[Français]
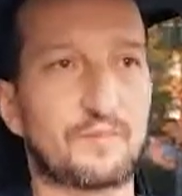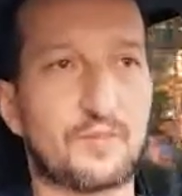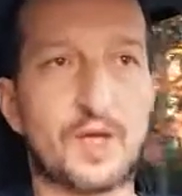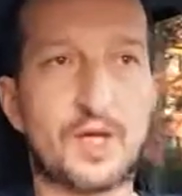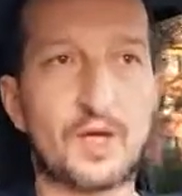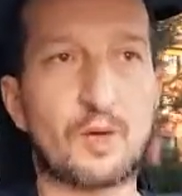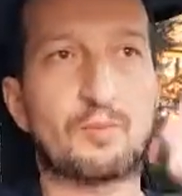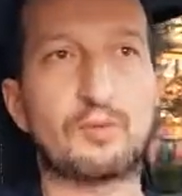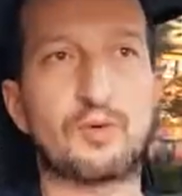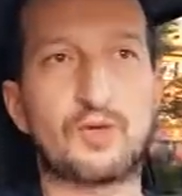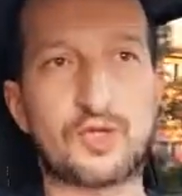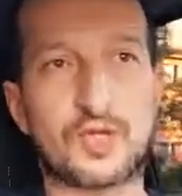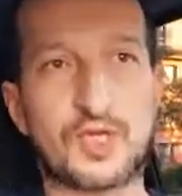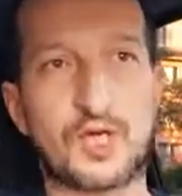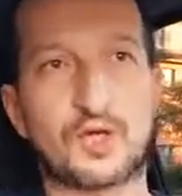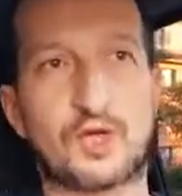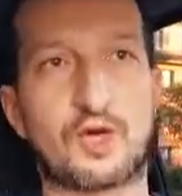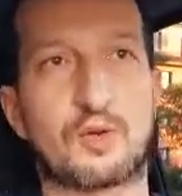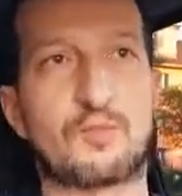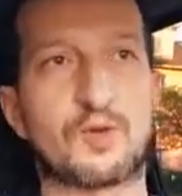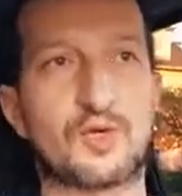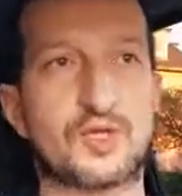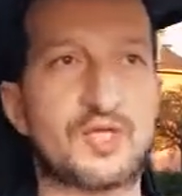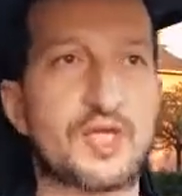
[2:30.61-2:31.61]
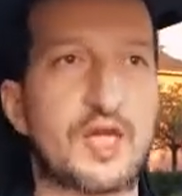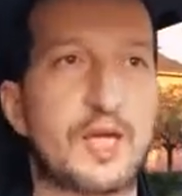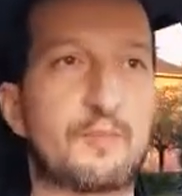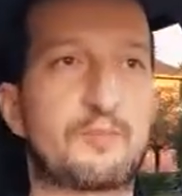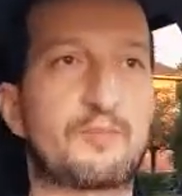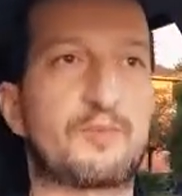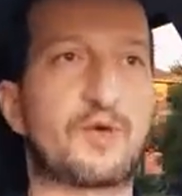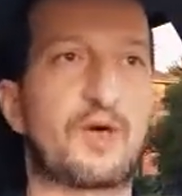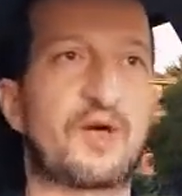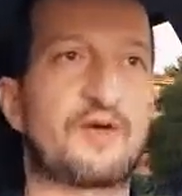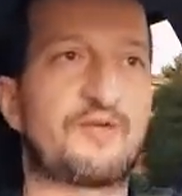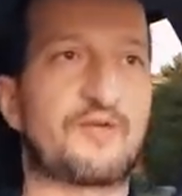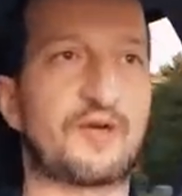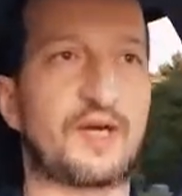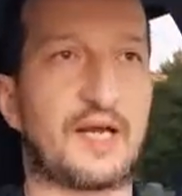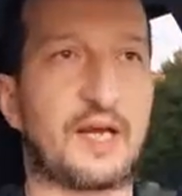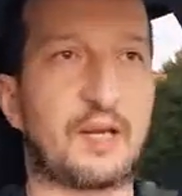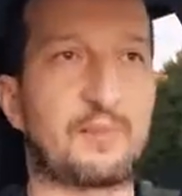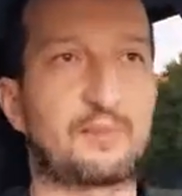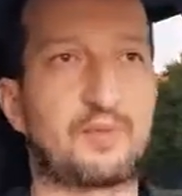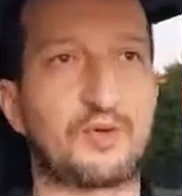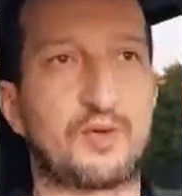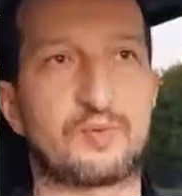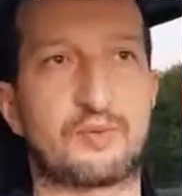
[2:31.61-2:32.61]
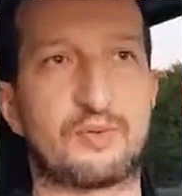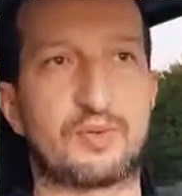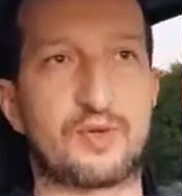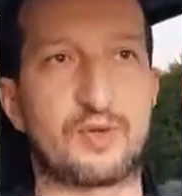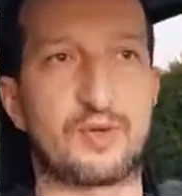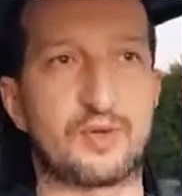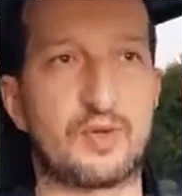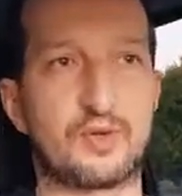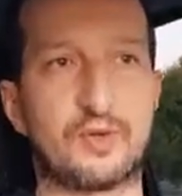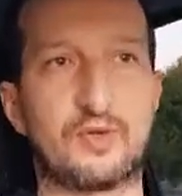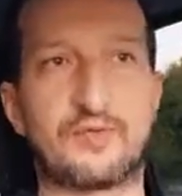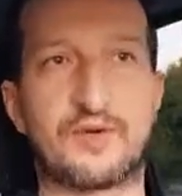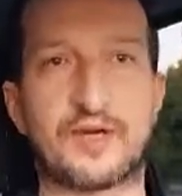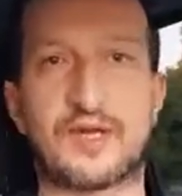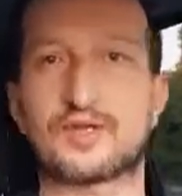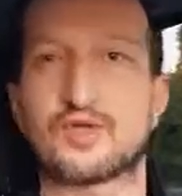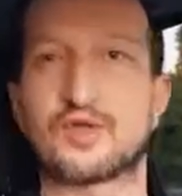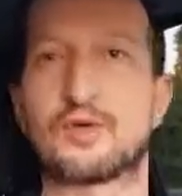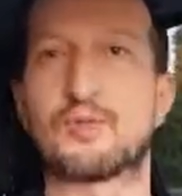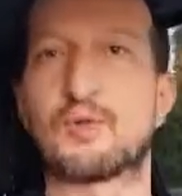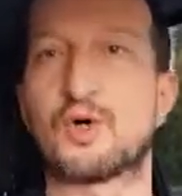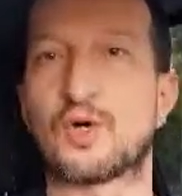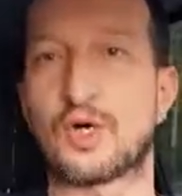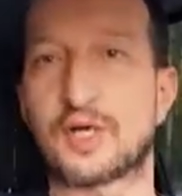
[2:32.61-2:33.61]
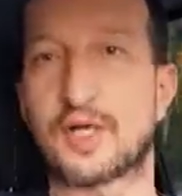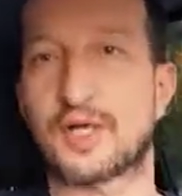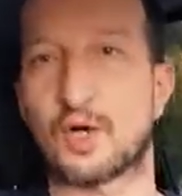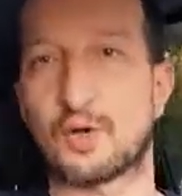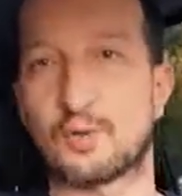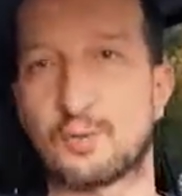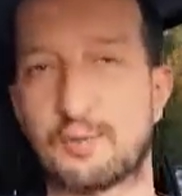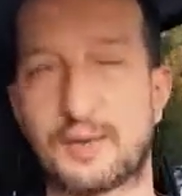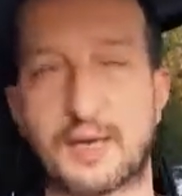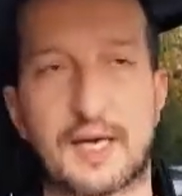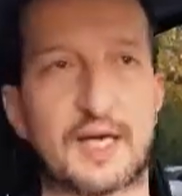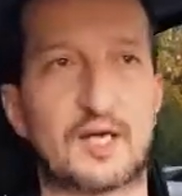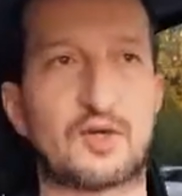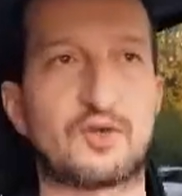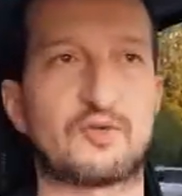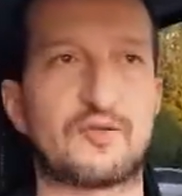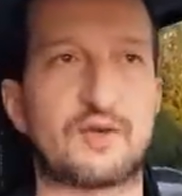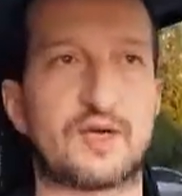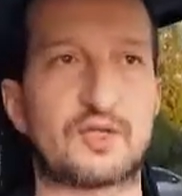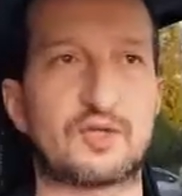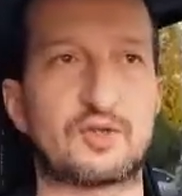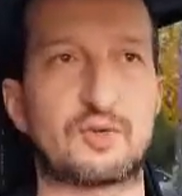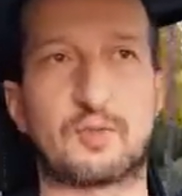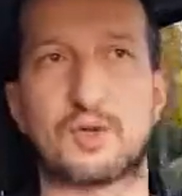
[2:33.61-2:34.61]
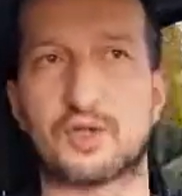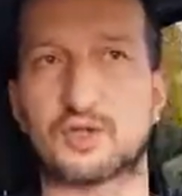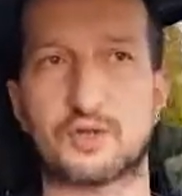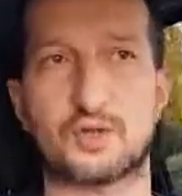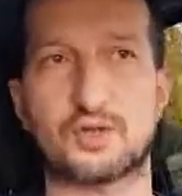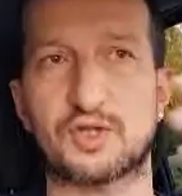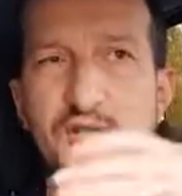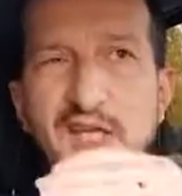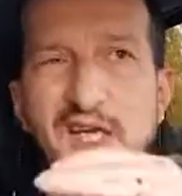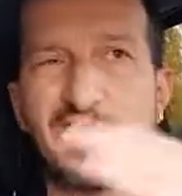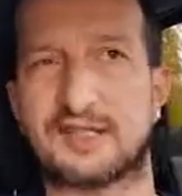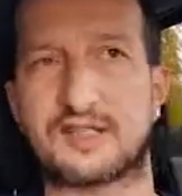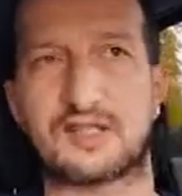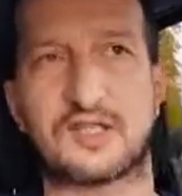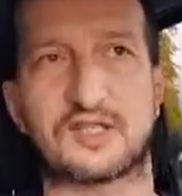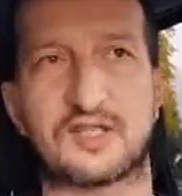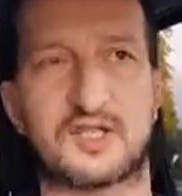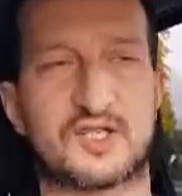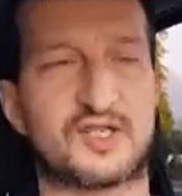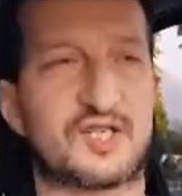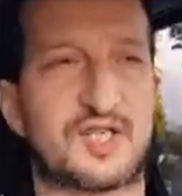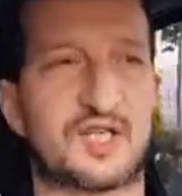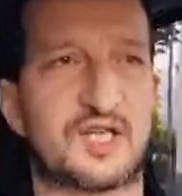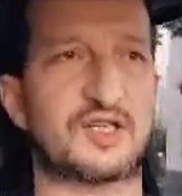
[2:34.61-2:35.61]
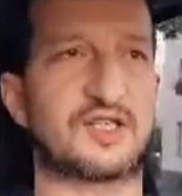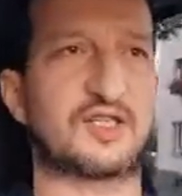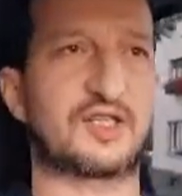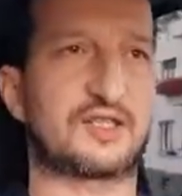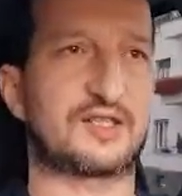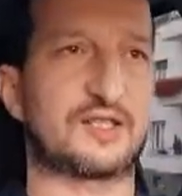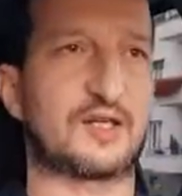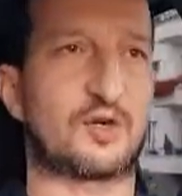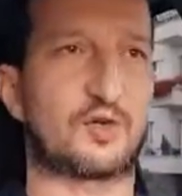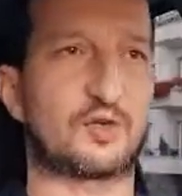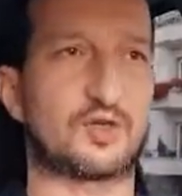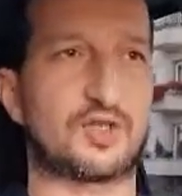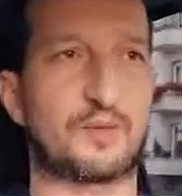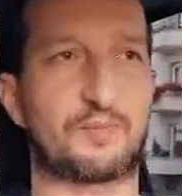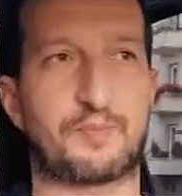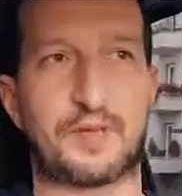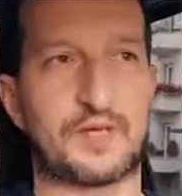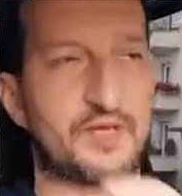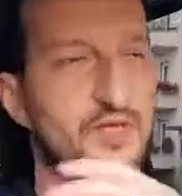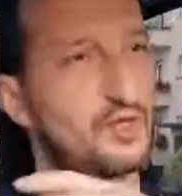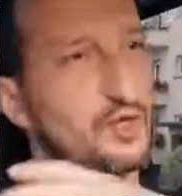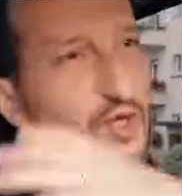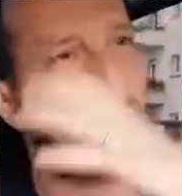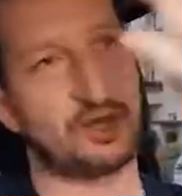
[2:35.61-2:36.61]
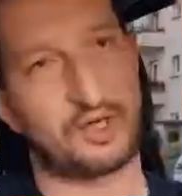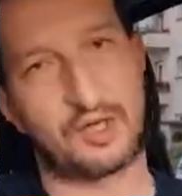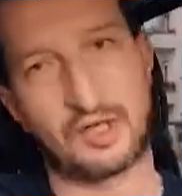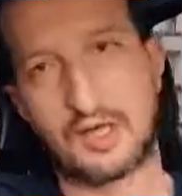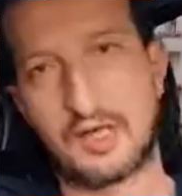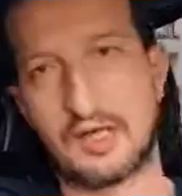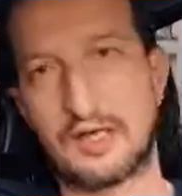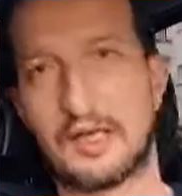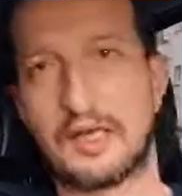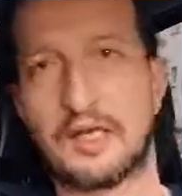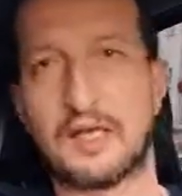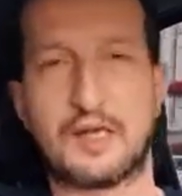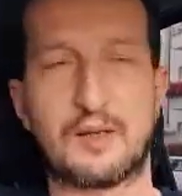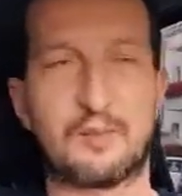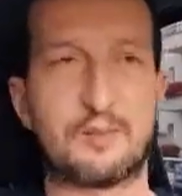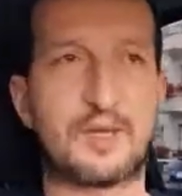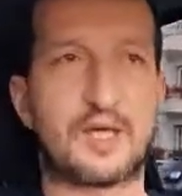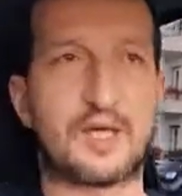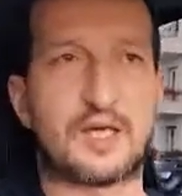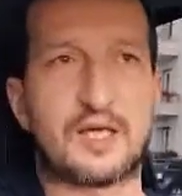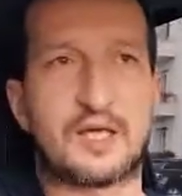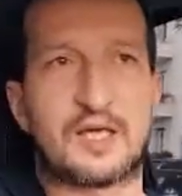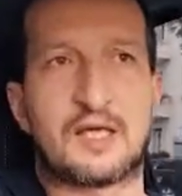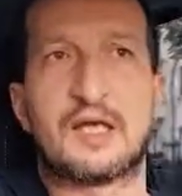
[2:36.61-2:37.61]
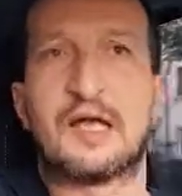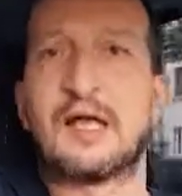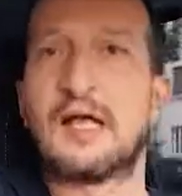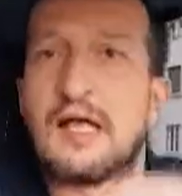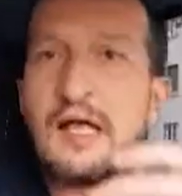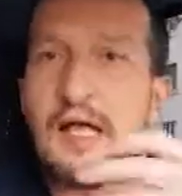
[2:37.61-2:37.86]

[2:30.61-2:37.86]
Et en plus, il commençait un peu à faire la pub euh, ouvertement ayant en parler ouvertement. Tant qu'il était discret, ça ne dérangeait personne. Mais